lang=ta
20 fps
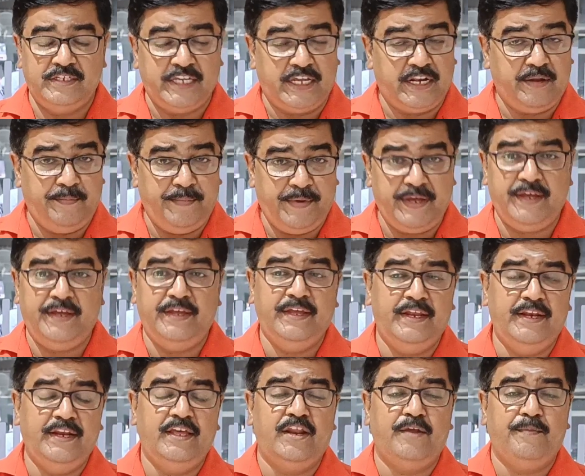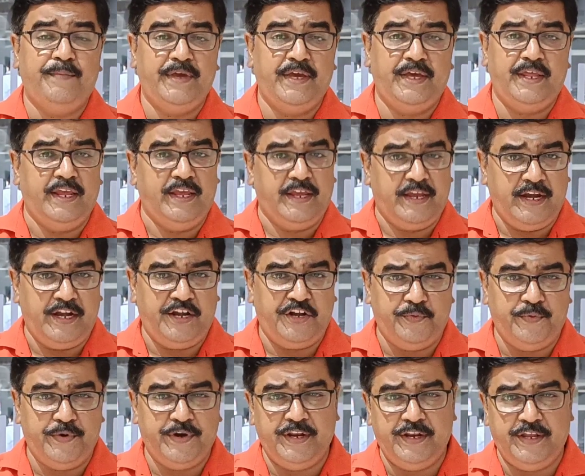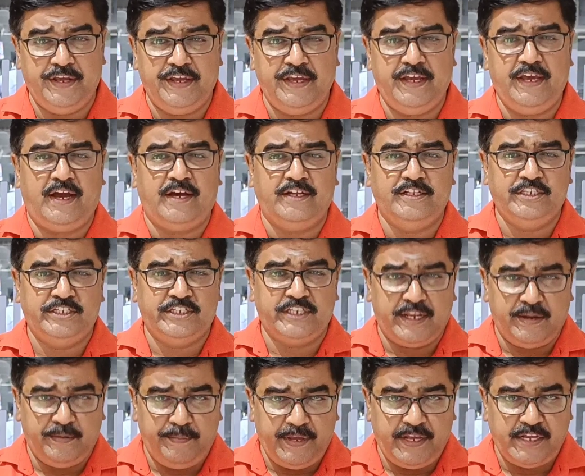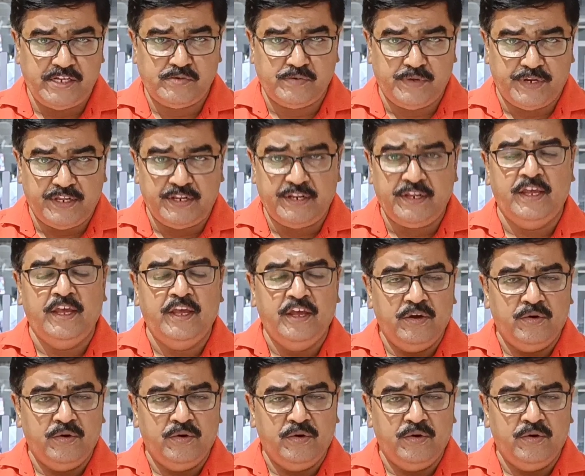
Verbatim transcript: சரப என்கிற பெயரை கேட்டவுடனேயே அது சரபேஸ்வரர்